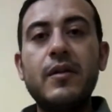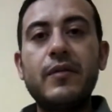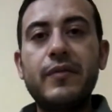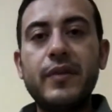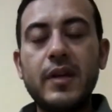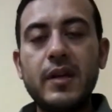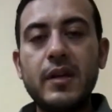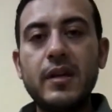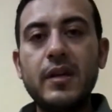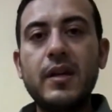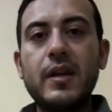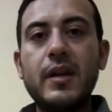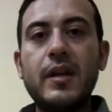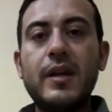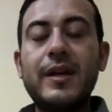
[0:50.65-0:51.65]
في
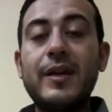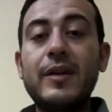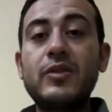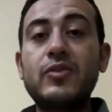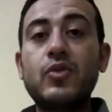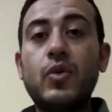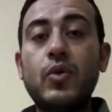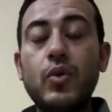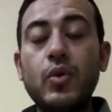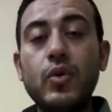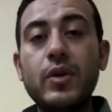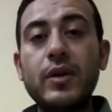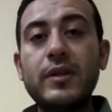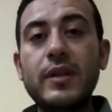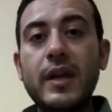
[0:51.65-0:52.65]
آه،
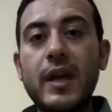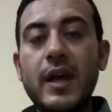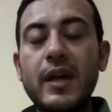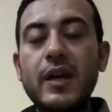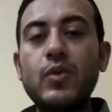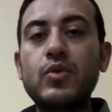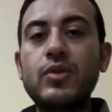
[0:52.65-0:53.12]
ظهور التجاعيد